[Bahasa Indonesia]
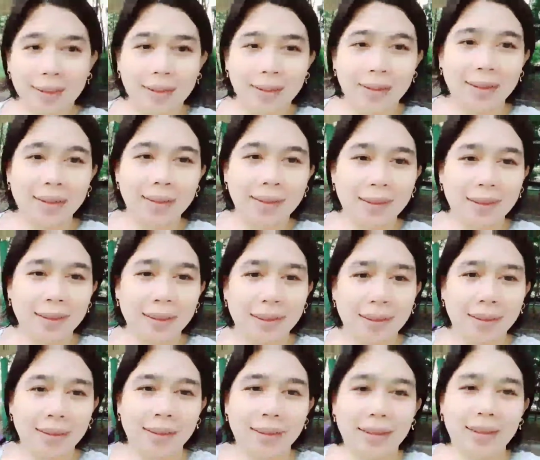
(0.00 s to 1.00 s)
hai
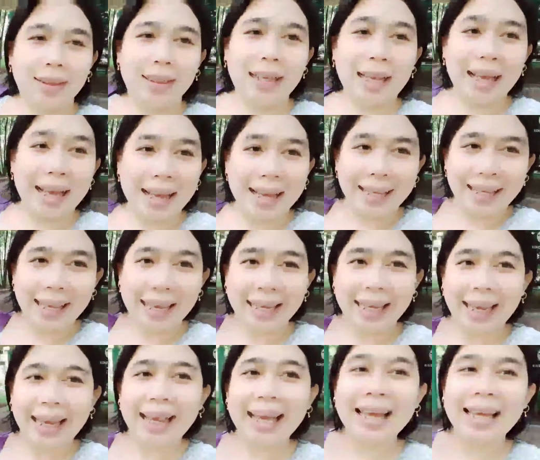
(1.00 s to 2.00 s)
hai Assalamualaikum
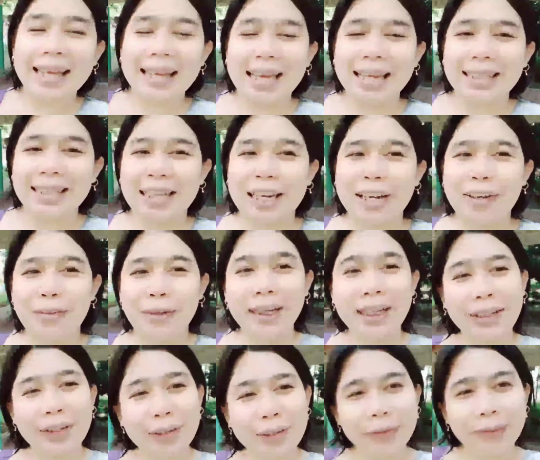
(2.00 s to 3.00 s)
kembali lagi
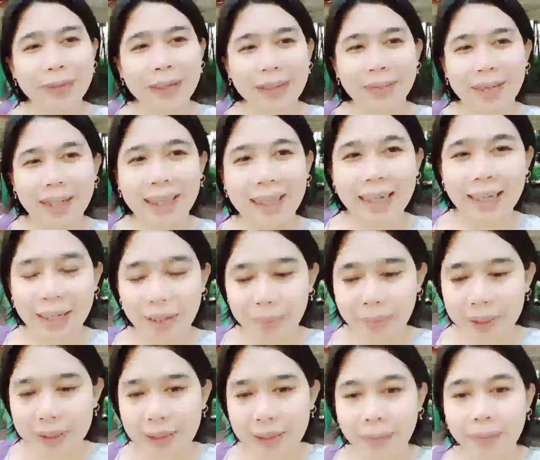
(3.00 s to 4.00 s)
bersama saya
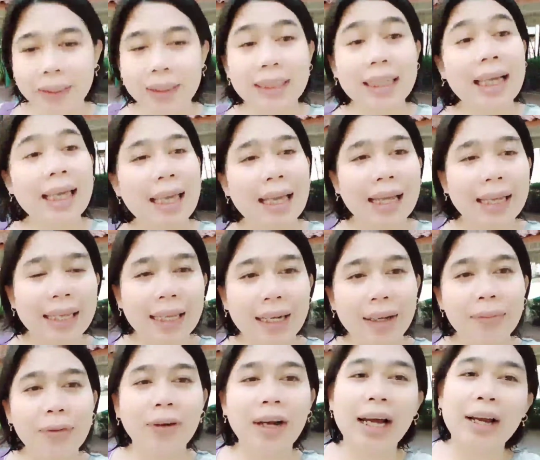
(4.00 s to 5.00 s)
Mukaroma welcome back
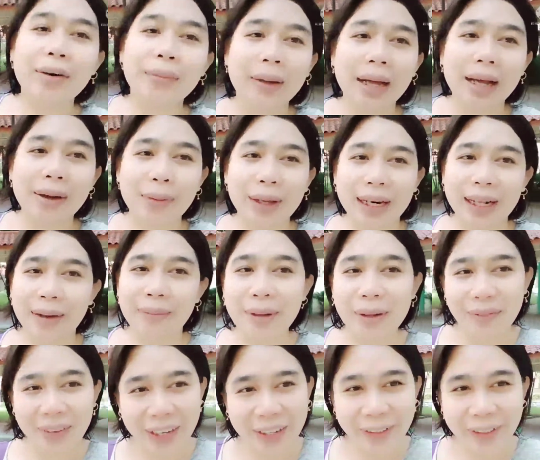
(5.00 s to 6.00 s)
youtube channel selamat
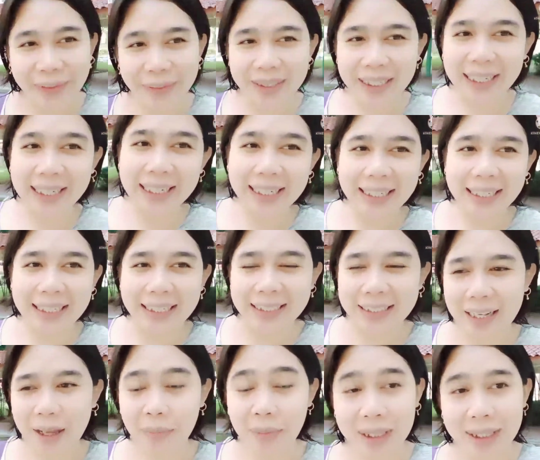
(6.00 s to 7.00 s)
siang teman-teman
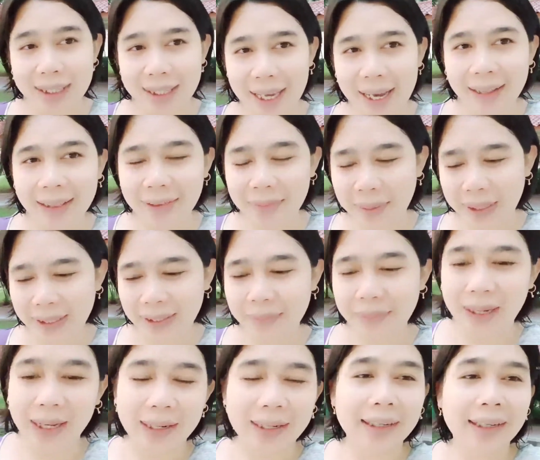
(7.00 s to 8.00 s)
salam hangat
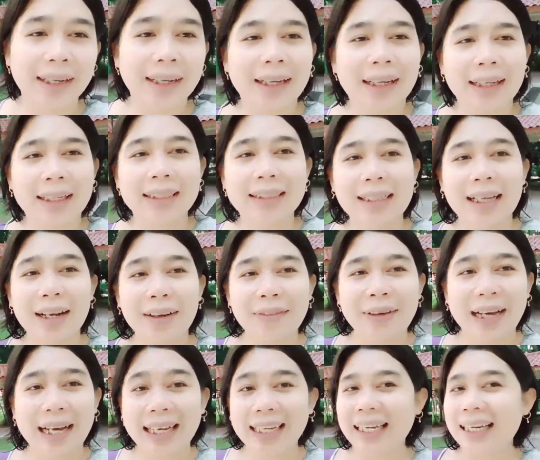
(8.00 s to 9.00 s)
dari Singapura
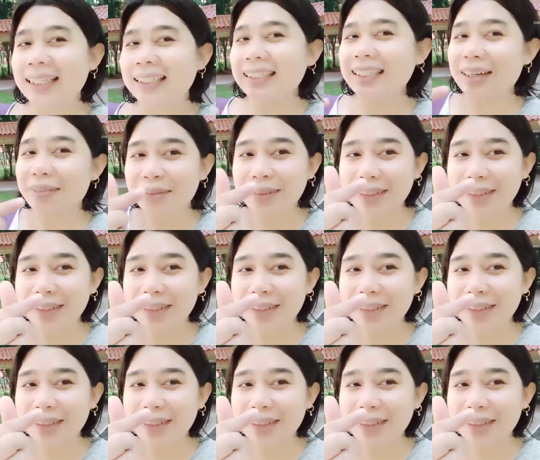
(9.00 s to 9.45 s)
love you guys